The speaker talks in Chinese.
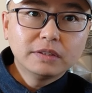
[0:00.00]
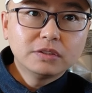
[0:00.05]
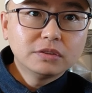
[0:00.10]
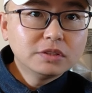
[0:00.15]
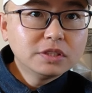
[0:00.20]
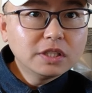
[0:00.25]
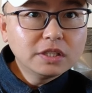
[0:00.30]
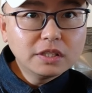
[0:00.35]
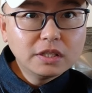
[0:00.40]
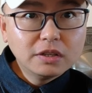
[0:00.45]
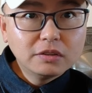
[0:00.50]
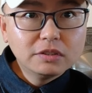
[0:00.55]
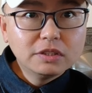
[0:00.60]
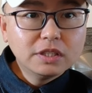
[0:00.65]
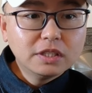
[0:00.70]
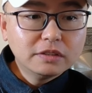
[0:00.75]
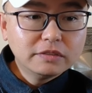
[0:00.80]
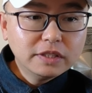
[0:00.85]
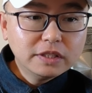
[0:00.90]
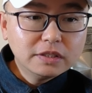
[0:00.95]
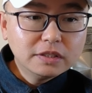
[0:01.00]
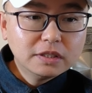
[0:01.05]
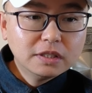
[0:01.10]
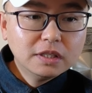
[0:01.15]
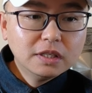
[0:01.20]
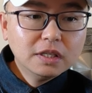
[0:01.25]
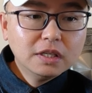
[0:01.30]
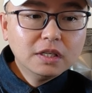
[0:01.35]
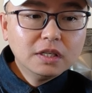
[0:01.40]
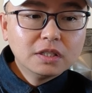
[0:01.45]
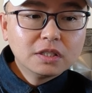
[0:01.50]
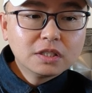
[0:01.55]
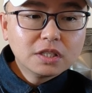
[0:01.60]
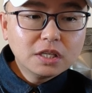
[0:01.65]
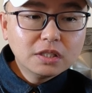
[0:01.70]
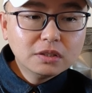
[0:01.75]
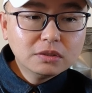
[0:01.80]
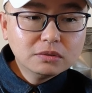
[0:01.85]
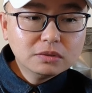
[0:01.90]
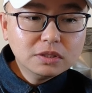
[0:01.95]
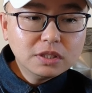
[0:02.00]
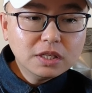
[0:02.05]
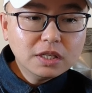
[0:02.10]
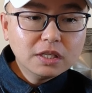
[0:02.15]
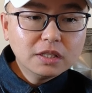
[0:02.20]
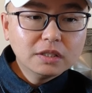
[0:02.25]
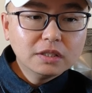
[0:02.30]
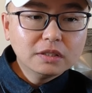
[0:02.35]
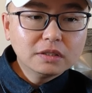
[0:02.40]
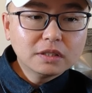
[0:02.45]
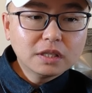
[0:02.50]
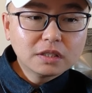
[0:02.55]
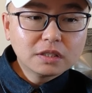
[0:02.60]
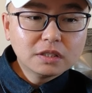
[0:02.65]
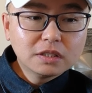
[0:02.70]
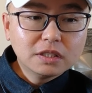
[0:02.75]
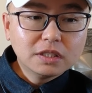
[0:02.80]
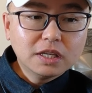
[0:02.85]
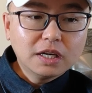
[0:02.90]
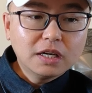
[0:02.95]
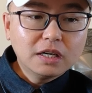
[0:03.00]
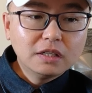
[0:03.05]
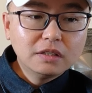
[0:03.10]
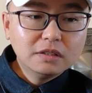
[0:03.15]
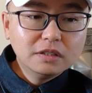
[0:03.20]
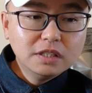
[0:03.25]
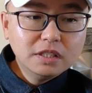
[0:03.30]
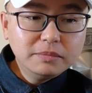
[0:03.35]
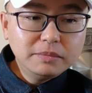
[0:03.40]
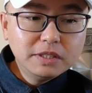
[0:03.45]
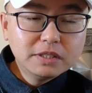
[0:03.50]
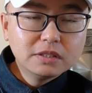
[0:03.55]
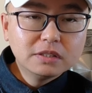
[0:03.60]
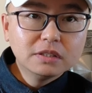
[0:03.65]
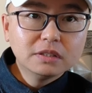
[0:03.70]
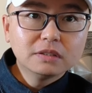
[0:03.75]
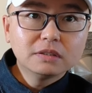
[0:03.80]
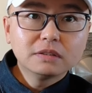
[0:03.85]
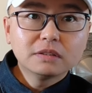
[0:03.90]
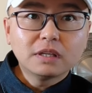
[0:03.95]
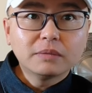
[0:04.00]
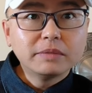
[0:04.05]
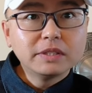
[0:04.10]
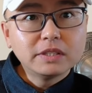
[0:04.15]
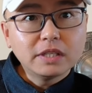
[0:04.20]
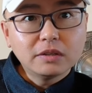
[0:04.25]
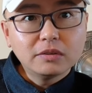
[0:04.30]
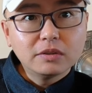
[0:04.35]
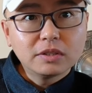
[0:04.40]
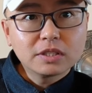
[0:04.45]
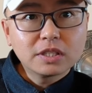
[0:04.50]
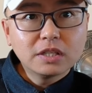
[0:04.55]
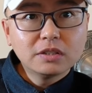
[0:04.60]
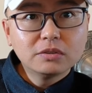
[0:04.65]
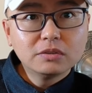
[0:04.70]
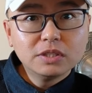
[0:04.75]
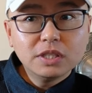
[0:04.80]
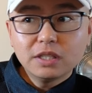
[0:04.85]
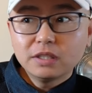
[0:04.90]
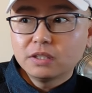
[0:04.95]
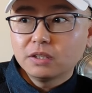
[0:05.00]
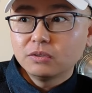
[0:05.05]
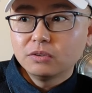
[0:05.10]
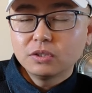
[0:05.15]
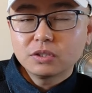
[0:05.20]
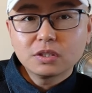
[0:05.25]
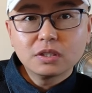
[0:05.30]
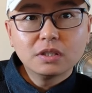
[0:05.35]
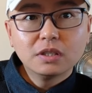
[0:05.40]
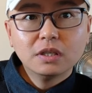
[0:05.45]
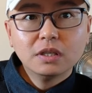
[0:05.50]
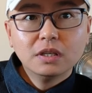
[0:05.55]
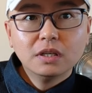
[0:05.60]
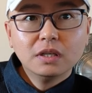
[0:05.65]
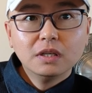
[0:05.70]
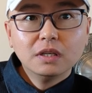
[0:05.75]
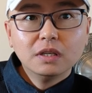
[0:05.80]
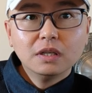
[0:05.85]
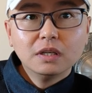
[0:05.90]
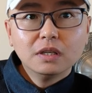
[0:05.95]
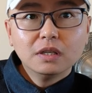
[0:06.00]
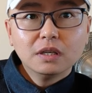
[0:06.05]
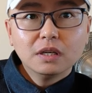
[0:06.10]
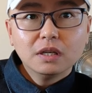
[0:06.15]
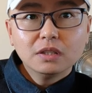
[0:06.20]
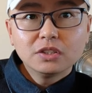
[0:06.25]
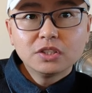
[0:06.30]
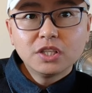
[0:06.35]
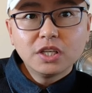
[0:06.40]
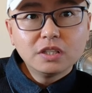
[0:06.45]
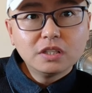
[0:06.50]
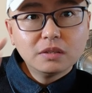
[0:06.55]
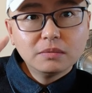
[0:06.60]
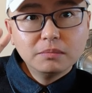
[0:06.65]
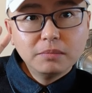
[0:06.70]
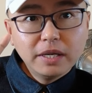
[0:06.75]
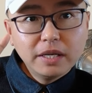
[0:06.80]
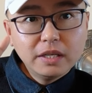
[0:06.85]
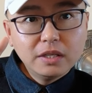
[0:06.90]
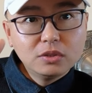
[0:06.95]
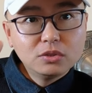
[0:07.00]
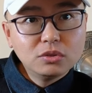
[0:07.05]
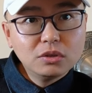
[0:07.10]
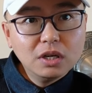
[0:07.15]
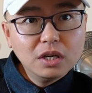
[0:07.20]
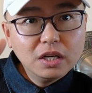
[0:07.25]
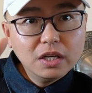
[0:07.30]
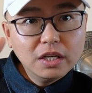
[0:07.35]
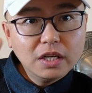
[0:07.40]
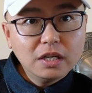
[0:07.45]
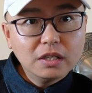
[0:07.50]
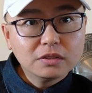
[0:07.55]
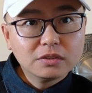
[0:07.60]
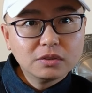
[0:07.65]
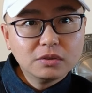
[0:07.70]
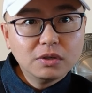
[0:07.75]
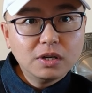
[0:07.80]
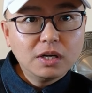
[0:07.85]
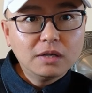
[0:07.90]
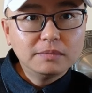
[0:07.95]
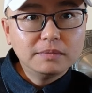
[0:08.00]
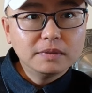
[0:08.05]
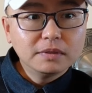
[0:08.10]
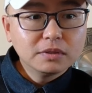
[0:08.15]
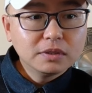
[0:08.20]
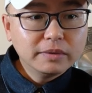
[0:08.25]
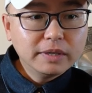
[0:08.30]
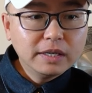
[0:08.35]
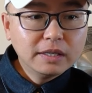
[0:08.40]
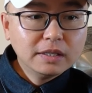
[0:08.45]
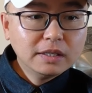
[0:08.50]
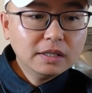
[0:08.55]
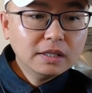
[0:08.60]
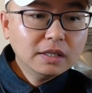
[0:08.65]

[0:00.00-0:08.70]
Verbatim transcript: 就现在辽宁舰这位置，山东舰当时抵达，而尼米兹咱们讲过，山东舰等于是啊牵制美军两艘航母，对吧？